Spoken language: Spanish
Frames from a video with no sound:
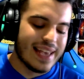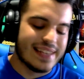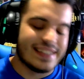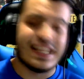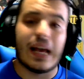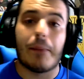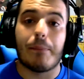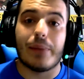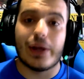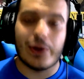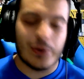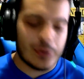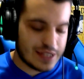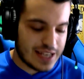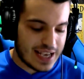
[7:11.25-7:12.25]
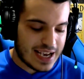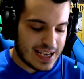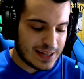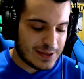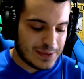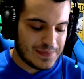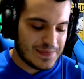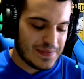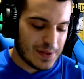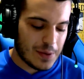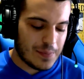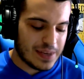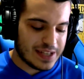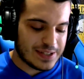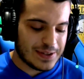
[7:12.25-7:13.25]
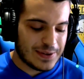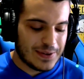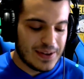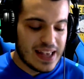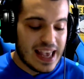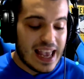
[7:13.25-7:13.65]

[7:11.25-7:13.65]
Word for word: sea perro, sea gato. No, hombre, eso no.